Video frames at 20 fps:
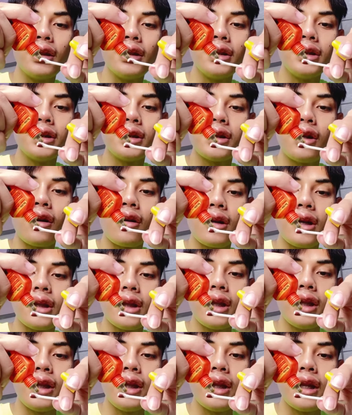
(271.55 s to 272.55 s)
1-2 นา
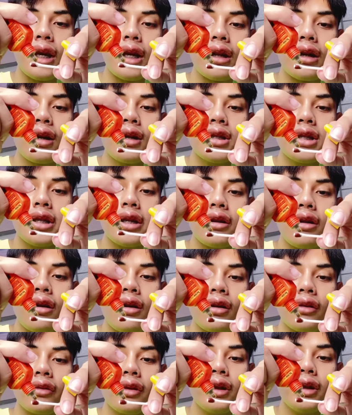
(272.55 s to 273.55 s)
ทีนะแล้วก็เช็ดอ
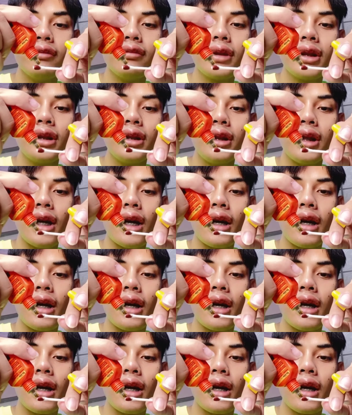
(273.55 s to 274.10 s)
อกด้วยน้ำเกลือ